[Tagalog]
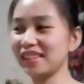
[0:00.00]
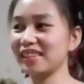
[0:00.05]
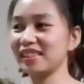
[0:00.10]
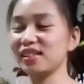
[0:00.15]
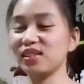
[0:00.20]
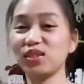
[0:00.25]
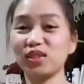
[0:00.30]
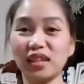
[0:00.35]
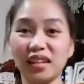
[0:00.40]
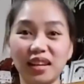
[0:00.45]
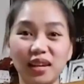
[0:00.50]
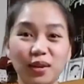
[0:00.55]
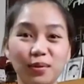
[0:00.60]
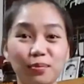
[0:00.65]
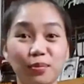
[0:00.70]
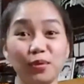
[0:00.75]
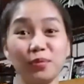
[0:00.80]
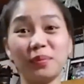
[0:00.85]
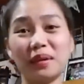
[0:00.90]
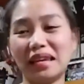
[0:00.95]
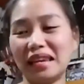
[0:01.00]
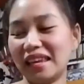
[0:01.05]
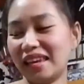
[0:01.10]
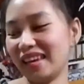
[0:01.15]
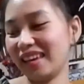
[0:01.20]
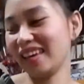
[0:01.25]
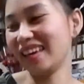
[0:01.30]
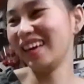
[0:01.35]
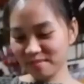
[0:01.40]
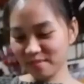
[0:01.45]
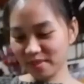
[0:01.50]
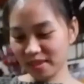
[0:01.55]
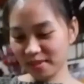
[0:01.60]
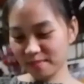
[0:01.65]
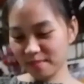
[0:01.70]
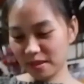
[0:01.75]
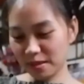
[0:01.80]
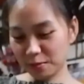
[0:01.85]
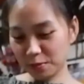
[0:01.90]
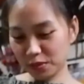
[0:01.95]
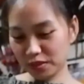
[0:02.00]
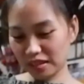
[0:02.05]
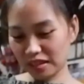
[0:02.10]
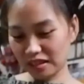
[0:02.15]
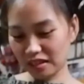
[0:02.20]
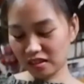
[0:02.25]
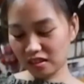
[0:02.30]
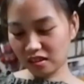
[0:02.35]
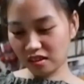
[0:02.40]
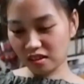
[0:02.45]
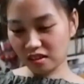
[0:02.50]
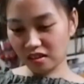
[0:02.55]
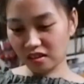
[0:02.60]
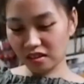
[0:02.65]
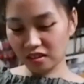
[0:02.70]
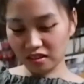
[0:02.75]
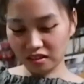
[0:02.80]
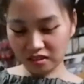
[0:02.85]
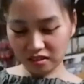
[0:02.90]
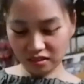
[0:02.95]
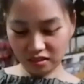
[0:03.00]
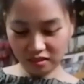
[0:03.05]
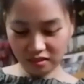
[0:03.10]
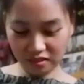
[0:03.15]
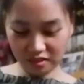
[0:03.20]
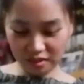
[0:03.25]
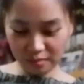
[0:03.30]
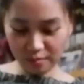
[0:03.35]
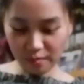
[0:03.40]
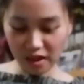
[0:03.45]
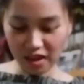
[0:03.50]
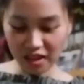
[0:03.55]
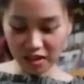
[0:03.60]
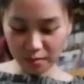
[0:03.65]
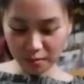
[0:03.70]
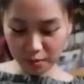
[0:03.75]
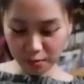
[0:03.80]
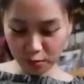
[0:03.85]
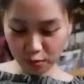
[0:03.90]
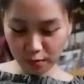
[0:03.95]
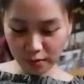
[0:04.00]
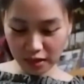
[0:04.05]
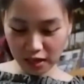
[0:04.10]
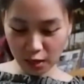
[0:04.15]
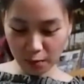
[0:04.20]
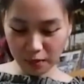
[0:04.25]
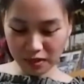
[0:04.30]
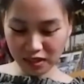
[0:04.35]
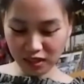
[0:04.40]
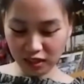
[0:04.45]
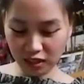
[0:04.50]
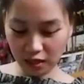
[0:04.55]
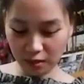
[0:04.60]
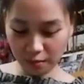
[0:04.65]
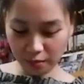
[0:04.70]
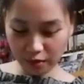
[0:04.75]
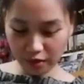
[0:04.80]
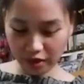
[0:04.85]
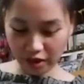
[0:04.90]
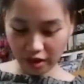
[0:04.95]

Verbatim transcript: siya na yung bumili. Ang bait-bait mo talaga. Baka naman bumili ka pa steamer,